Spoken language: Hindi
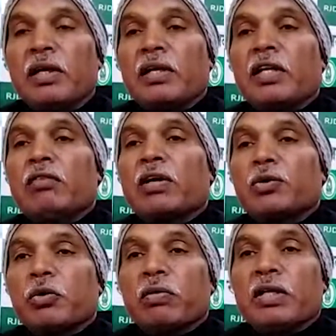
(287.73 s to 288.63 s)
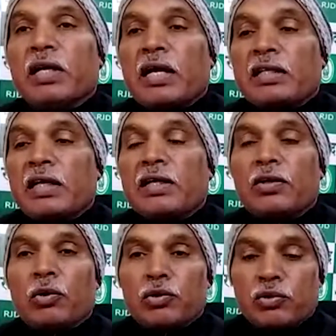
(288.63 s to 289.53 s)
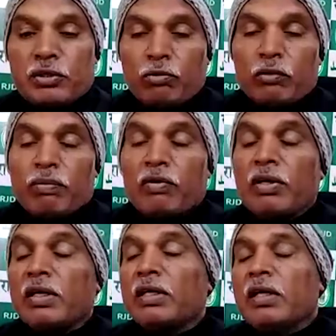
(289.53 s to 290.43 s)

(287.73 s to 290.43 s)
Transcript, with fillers: कई वर्षों में लिखा जाता है कि नोट सुटेबल फाउंड है